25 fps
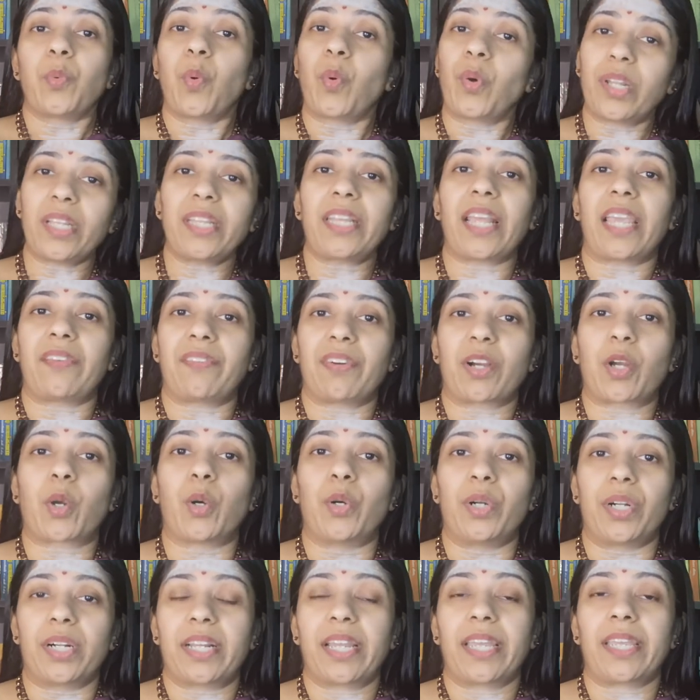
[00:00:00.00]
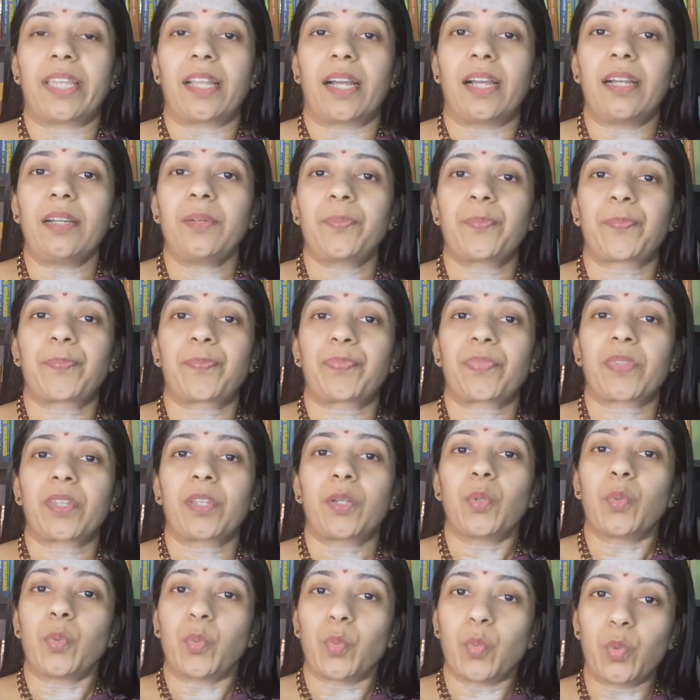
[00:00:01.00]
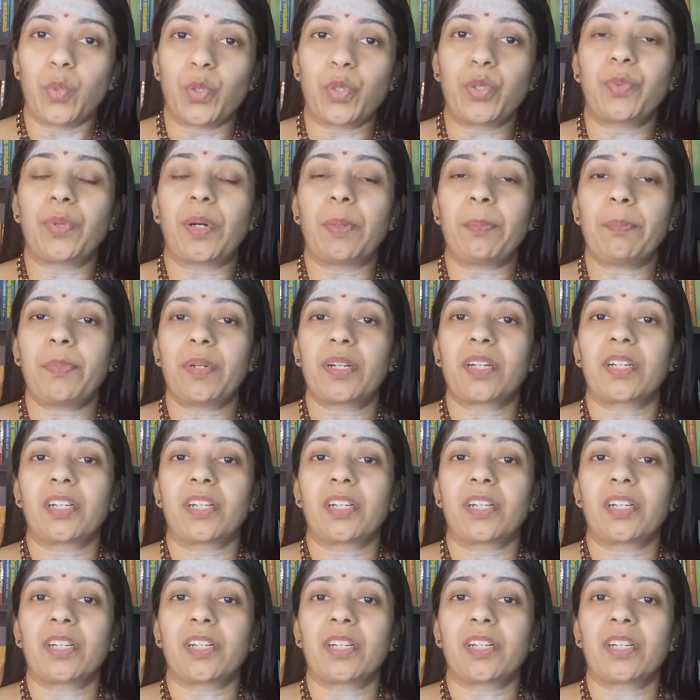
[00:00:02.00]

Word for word: ஒரு தெய்வ கொள்கை தான் உருவம்